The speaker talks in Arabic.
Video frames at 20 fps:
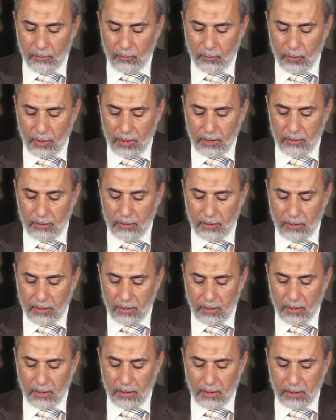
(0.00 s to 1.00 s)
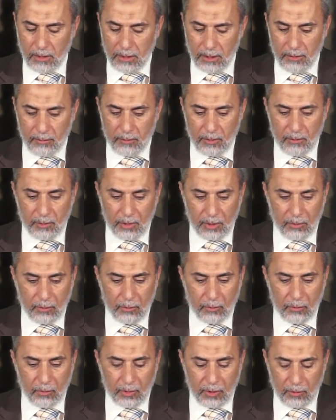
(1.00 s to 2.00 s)
والقائم
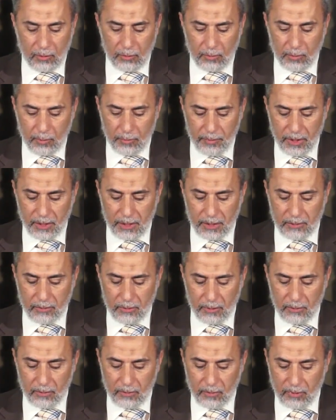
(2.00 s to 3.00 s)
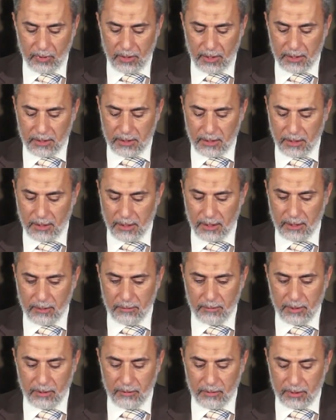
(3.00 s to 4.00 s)
بحقوق الربوبية والألوهية على
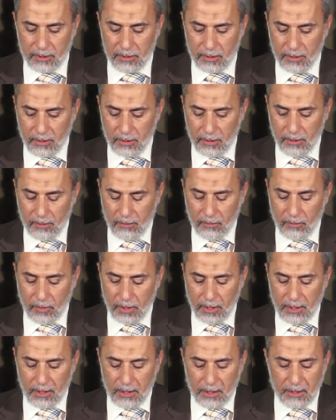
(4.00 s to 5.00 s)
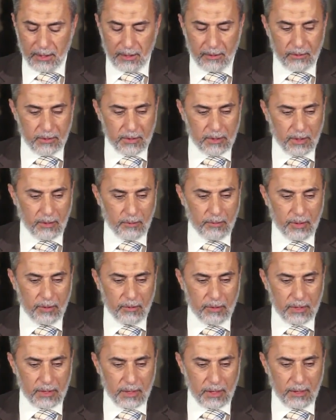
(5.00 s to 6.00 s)
أكمل وجه وعلى آله وصحبه
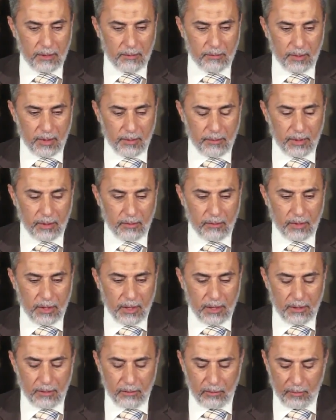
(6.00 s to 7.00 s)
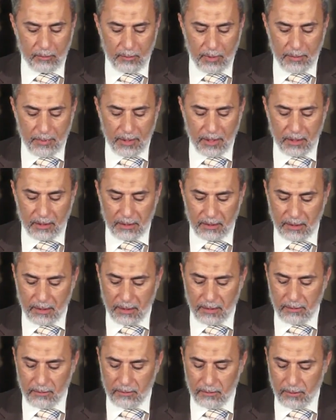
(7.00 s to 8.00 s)
وسلم كما هو أهله بما أنت
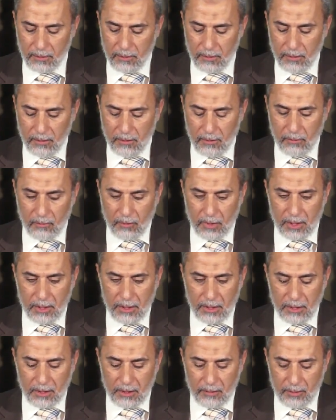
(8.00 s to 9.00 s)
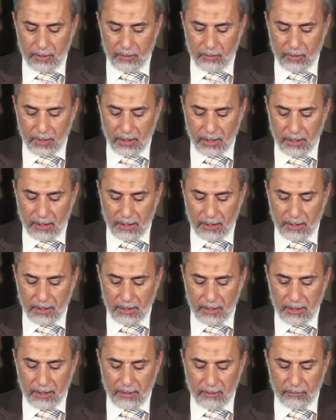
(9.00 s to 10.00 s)
أهله وأنلنا منه على
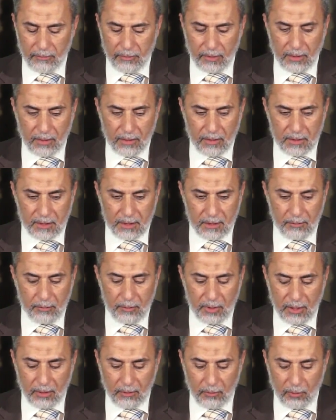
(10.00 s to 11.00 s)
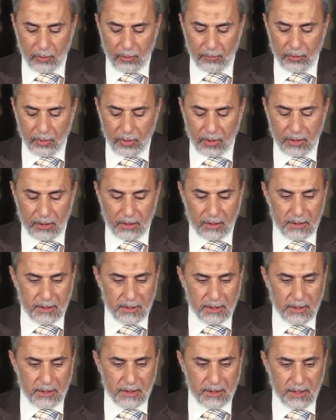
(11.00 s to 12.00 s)
يديه أوفر نصيب من القرب
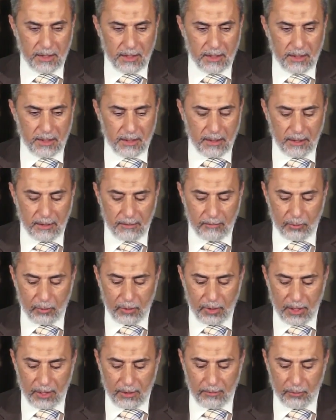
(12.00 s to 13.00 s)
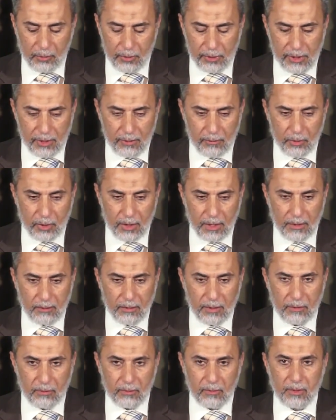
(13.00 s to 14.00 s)
والتخصيص يا كريم يا مجيب يا
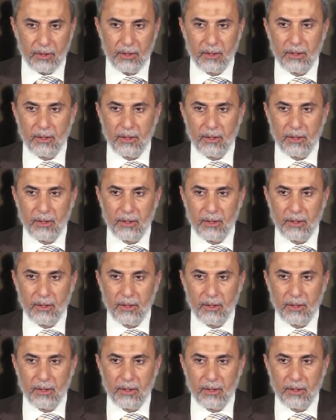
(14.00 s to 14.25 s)
ودود